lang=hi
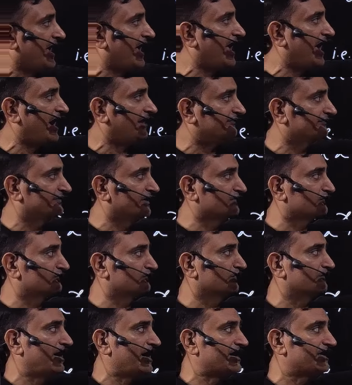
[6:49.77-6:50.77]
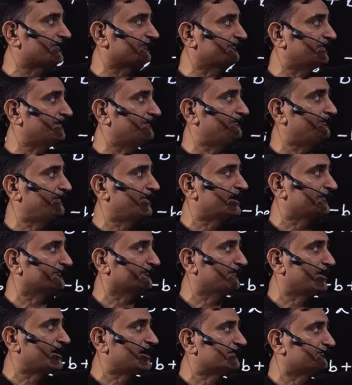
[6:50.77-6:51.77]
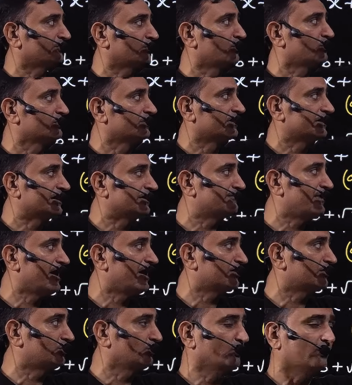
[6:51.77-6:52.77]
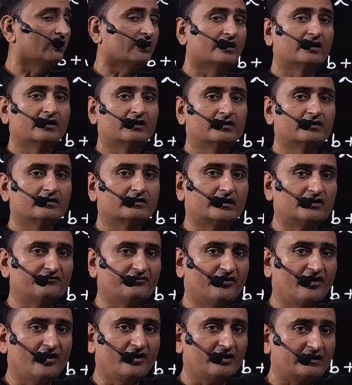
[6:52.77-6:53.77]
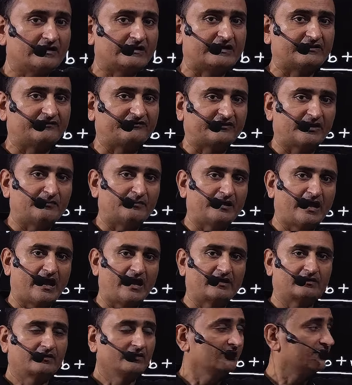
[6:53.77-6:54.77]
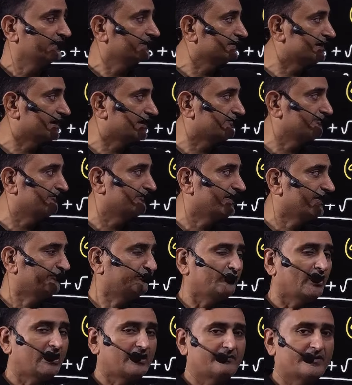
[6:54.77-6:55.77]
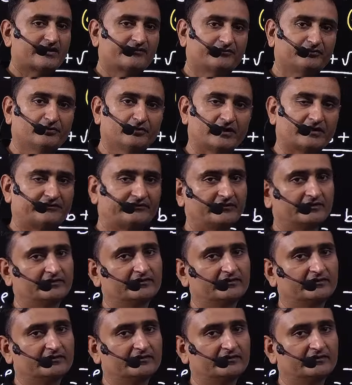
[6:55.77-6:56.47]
x इजकल टू माइनस बी प्लस माइनस रूट डी बाई टू ए डी फॉर डिस्क्रिमिनाट यानी बी स्क्वायर माइनस फोर ए सी